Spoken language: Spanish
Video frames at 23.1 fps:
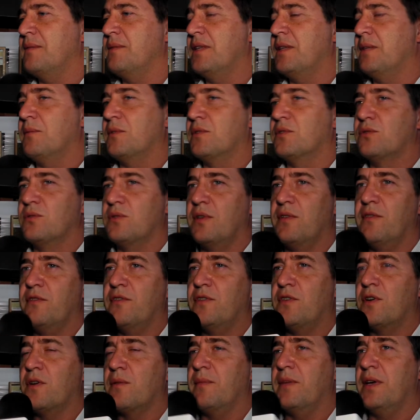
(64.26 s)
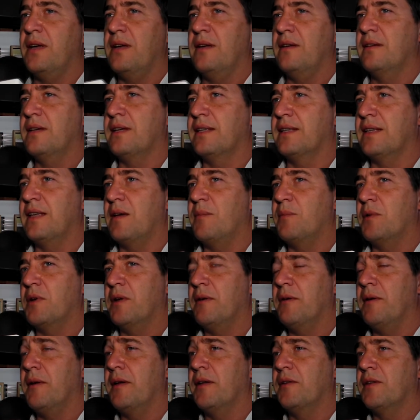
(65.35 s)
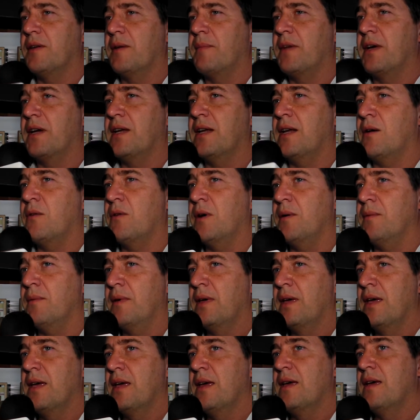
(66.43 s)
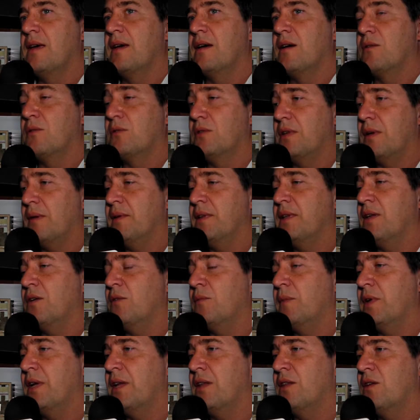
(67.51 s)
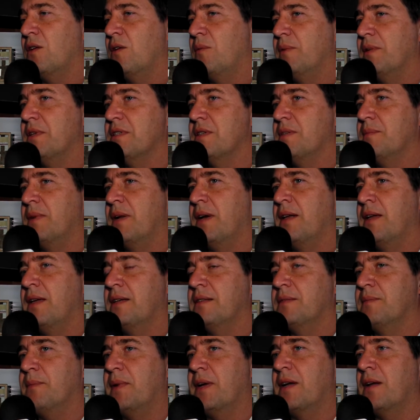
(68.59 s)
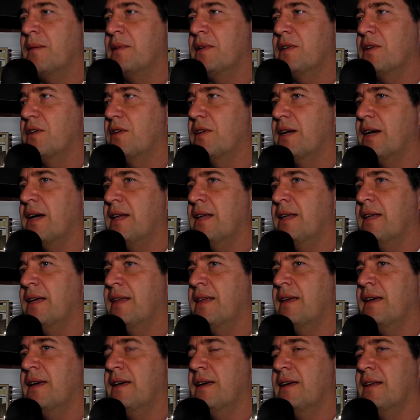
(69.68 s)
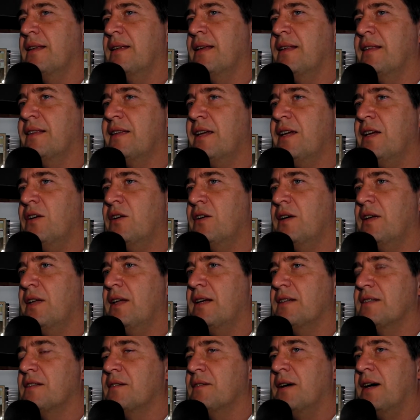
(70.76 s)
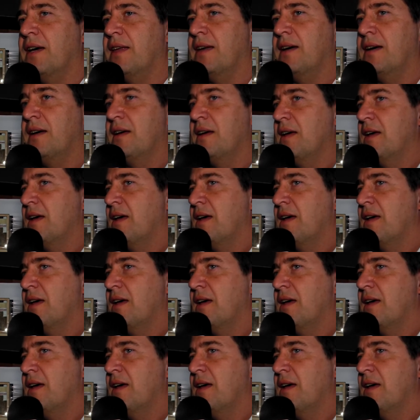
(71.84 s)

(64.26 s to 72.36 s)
emitimos un informe que está disponible en nuestra página web, justamente enumerando los principales parámetros de calidad del trigo, y de la cebada.